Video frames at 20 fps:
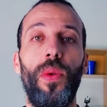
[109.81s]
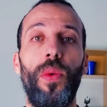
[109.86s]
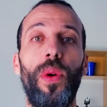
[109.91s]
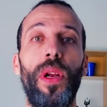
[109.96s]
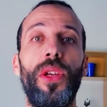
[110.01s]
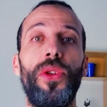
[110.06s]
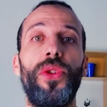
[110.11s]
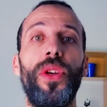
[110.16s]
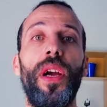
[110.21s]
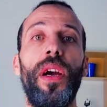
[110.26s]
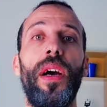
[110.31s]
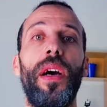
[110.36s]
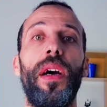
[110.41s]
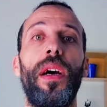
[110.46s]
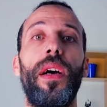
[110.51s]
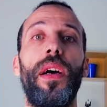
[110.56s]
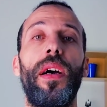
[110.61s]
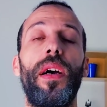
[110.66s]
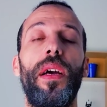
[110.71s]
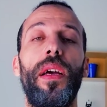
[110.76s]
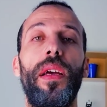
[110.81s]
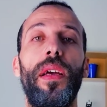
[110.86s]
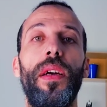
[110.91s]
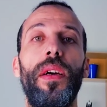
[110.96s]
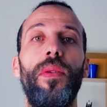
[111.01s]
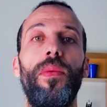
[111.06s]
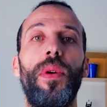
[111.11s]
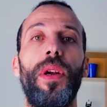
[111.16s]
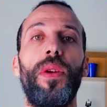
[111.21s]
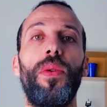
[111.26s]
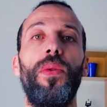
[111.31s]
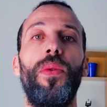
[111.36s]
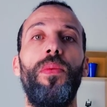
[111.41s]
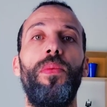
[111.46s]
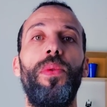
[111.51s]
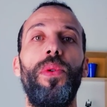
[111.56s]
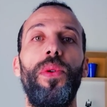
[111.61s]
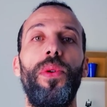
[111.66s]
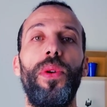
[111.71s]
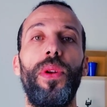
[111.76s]
والجاه
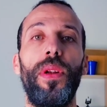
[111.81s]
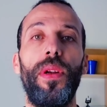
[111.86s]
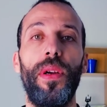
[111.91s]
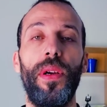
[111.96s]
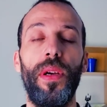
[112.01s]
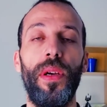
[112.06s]
والقبول